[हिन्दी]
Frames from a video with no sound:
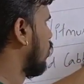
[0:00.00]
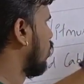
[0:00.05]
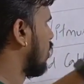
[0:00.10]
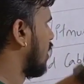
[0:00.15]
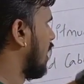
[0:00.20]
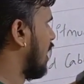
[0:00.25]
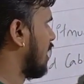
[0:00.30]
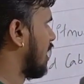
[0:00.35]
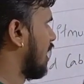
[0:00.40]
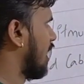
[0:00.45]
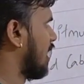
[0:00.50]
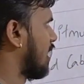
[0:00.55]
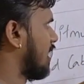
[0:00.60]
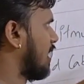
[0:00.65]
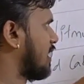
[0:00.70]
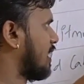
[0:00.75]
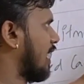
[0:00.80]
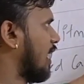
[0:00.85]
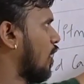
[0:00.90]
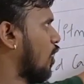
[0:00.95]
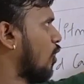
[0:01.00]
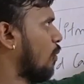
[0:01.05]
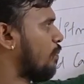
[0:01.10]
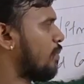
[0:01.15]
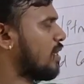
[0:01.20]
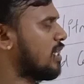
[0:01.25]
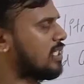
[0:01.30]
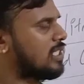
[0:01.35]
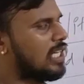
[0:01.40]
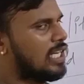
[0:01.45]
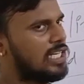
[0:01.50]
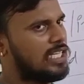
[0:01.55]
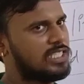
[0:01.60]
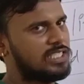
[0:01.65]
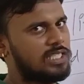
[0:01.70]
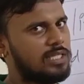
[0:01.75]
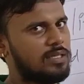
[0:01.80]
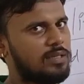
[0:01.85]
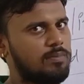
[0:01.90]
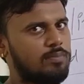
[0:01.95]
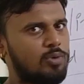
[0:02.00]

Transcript: तो वो रेड कलर देता है और बेस डालने से